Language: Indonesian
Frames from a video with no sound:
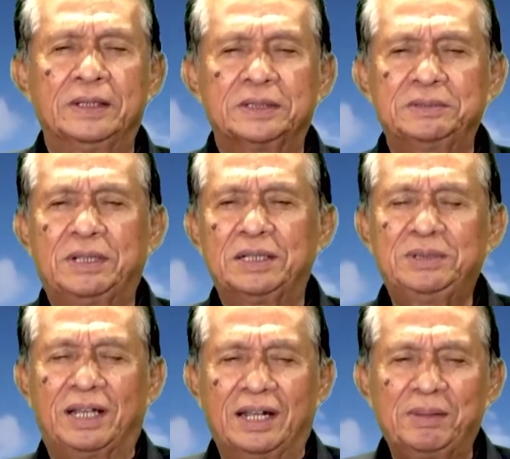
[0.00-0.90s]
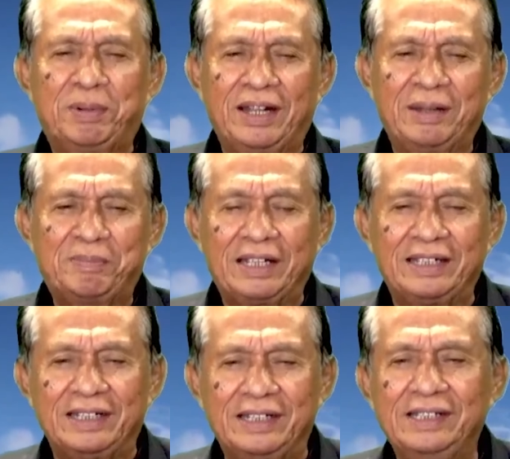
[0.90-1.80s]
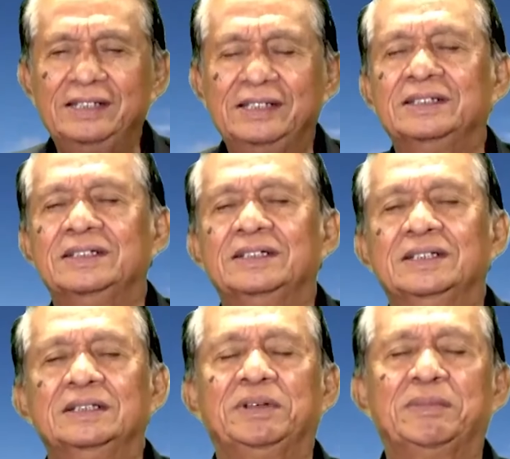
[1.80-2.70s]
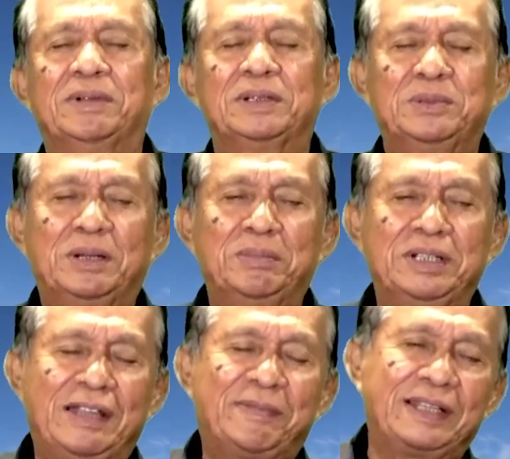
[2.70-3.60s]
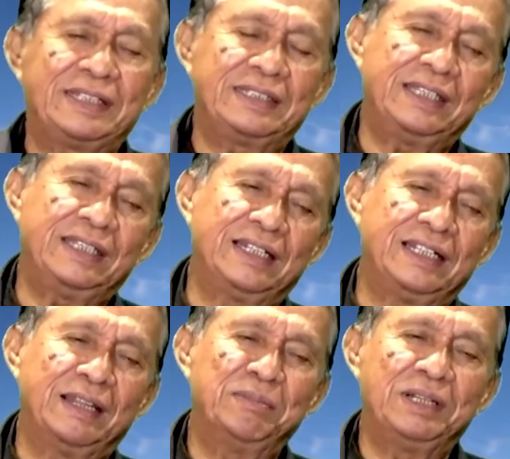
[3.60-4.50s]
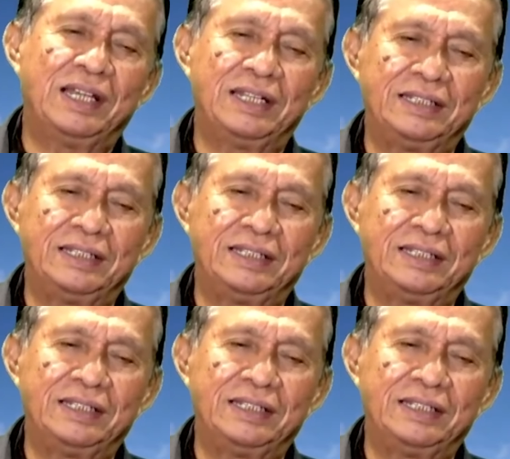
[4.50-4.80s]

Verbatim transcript: Saudara-saudara pada pagi ini Firman Tuhan menyapa kita yang diambil dari